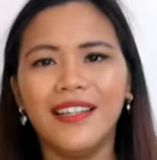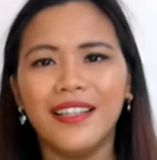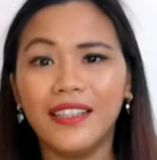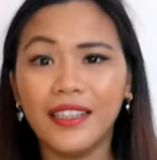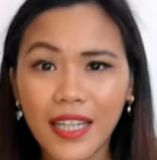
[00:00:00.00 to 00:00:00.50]

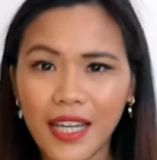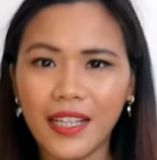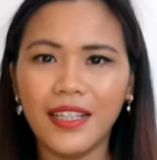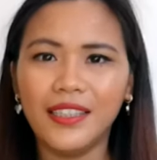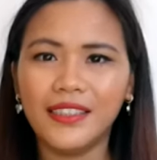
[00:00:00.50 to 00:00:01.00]

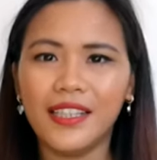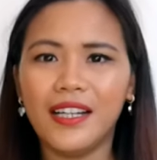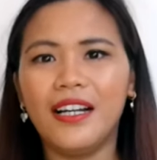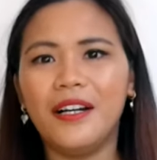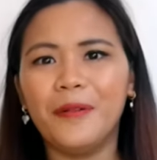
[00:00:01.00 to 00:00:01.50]
nangyari sa
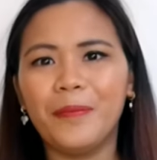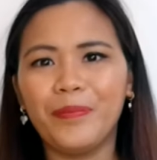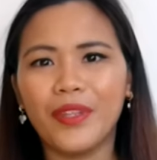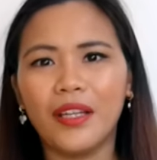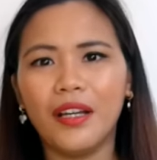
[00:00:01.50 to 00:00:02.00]

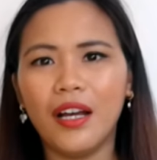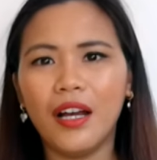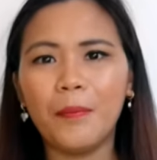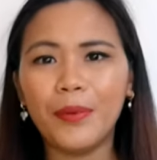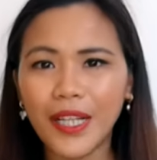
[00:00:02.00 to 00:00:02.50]

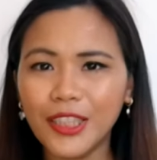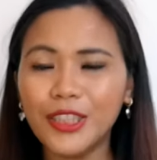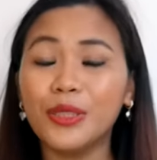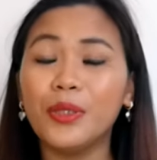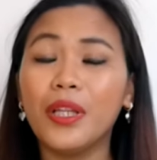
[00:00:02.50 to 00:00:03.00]
uh,
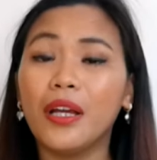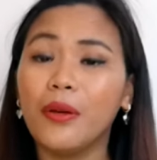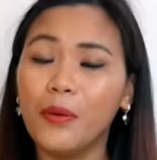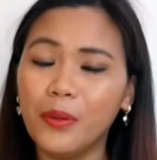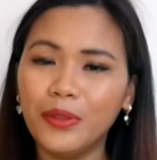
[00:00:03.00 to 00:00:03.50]
presyo ng
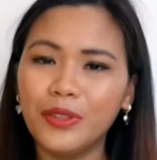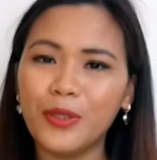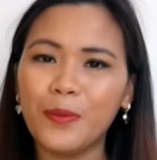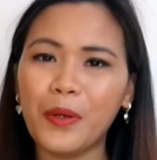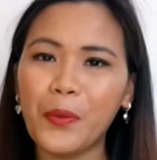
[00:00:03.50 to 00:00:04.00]
gold.
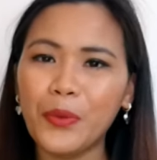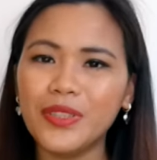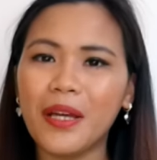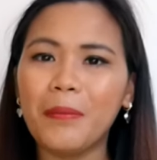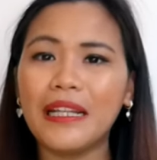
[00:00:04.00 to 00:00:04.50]
So,
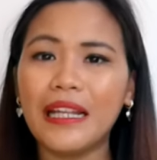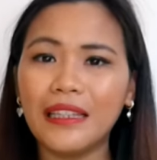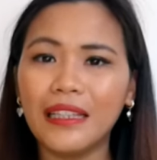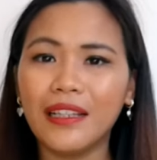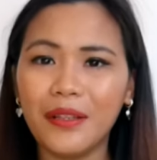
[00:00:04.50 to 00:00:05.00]
pag-uusapan
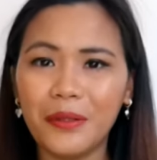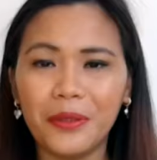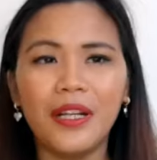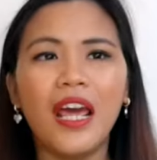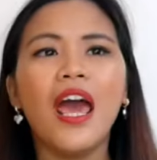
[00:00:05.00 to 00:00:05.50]
natin
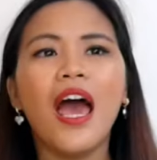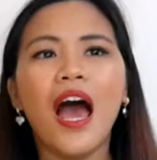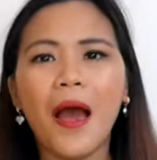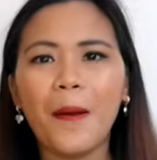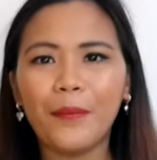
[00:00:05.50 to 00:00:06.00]
ngayon
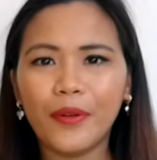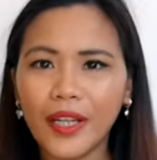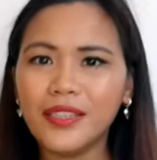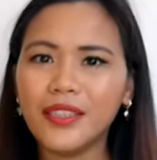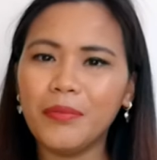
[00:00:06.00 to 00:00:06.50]
ang
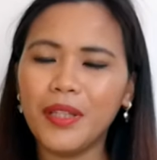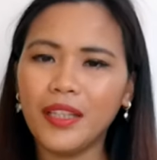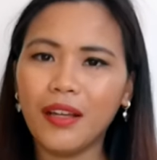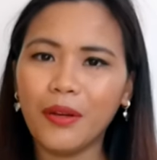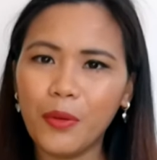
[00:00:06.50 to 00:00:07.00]
price
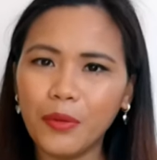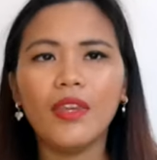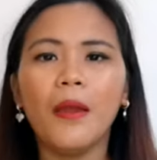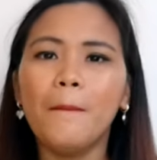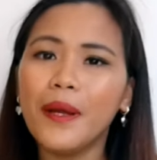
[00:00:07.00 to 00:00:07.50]
update ng
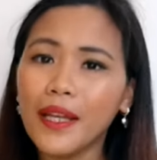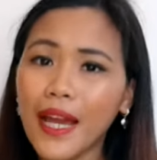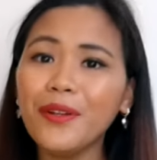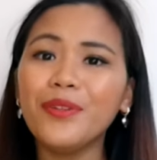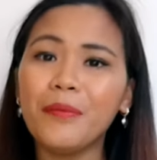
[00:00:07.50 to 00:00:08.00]
gold.
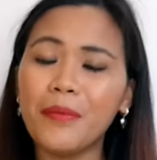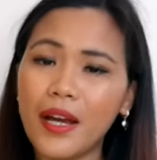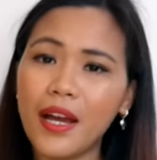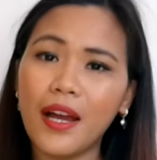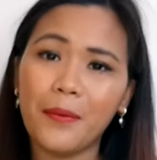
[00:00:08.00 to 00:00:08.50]
Magkano na
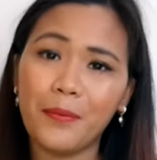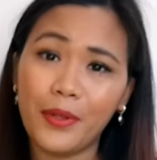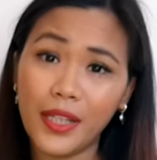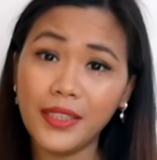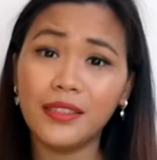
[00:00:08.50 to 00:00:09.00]
ba ang
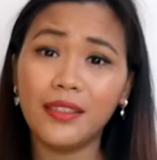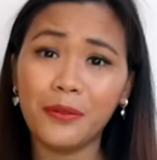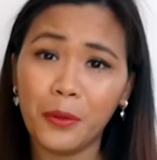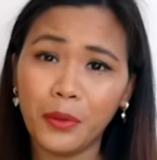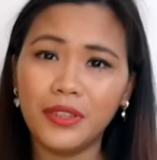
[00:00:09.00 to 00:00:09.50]
price ng
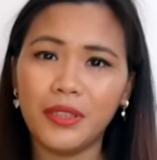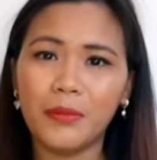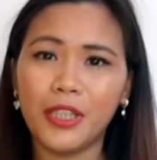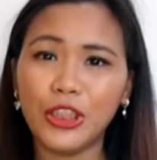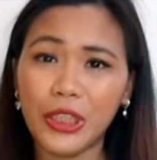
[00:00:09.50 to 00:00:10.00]
gold sa
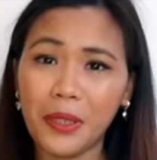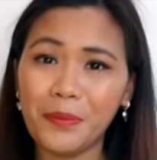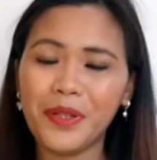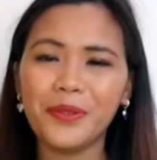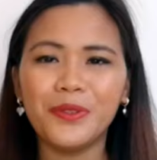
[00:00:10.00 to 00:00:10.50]
mga shop
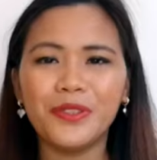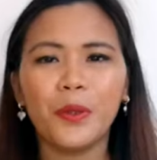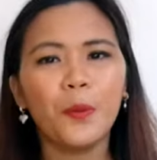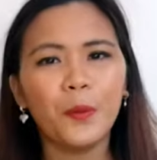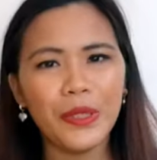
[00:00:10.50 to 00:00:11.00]
ngayon
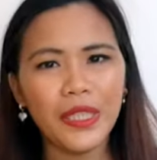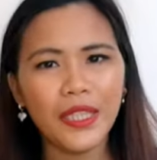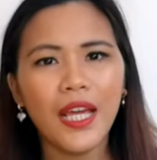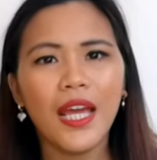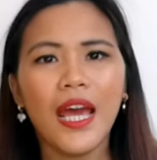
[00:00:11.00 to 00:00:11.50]
sa
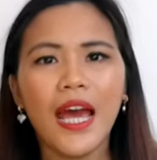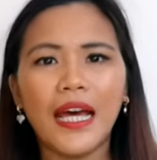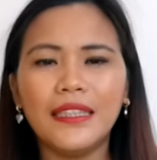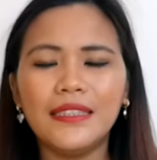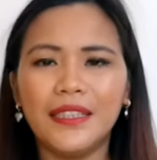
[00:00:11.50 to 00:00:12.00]
Umpin?
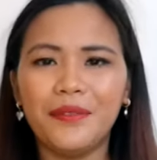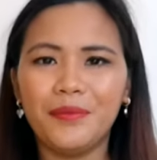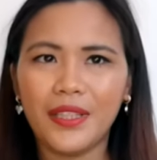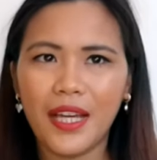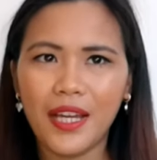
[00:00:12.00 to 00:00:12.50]
At the
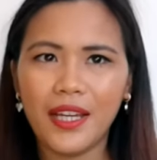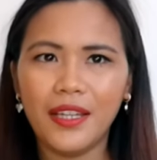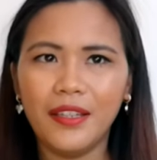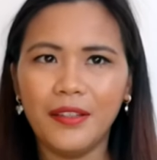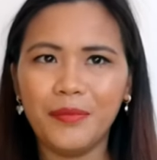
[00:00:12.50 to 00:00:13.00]
same
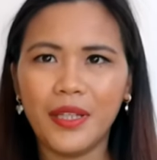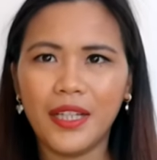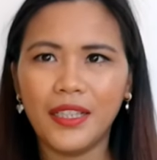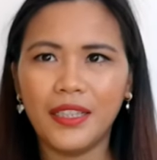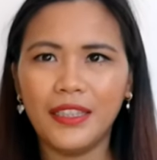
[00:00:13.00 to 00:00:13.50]
time,
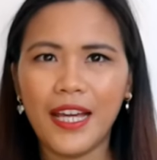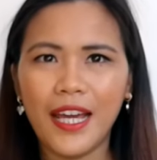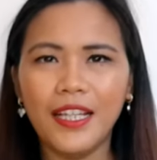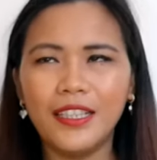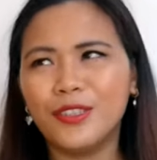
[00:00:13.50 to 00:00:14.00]
uh,
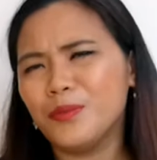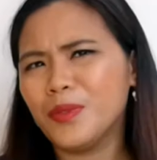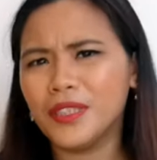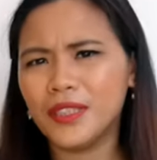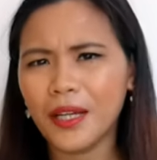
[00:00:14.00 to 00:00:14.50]
dahil
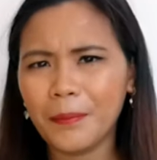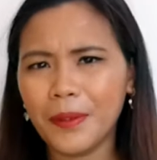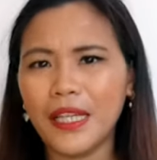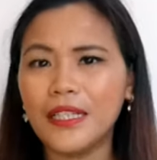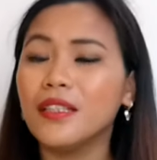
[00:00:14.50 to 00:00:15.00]
sumagsag
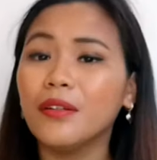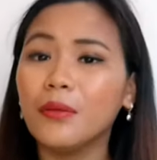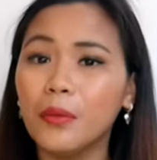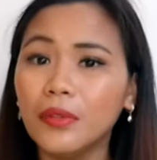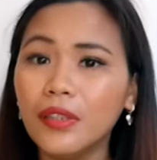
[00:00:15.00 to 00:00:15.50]
pataas ang
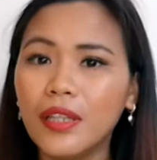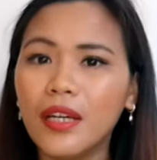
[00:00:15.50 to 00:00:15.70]
gold,